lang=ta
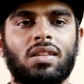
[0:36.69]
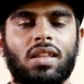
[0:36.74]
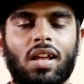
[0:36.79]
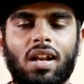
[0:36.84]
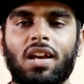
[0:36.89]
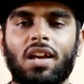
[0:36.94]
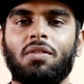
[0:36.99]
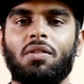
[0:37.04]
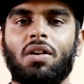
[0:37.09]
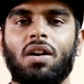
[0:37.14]

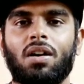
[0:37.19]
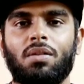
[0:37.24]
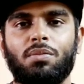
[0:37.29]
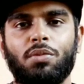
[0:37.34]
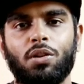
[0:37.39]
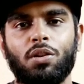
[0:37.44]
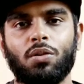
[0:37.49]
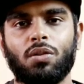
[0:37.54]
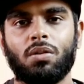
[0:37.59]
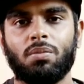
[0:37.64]
தலைவா
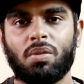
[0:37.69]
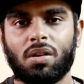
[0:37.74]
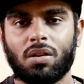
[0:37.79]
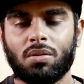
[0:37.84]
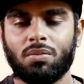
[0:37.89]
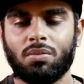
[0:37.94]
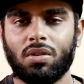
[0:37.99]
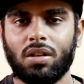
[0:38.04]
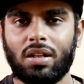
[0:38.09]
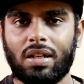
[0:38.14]
அப்படின்னு ஒரு
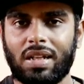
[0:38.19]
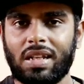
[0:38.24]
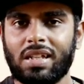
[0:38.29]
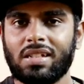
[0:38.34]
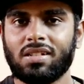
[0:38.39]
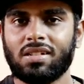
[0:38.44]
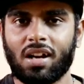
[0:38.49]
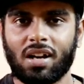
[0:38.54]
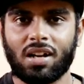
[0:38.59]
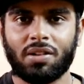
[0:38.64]
படம்
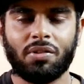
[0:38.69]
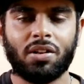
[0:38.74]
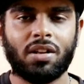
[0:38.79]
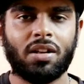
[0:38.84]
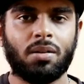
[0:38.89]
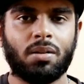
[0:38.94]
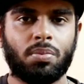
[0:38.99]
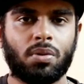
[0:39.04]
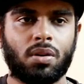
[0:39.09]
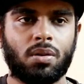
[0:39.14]
ரிலீஸ் ஆக
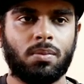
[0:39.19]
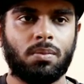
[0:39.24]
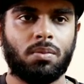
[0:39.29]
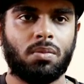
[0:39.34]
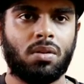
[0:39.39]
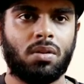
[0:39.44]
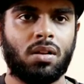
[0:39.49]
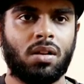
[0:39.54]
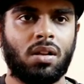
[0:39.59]
வேண்டிய படம்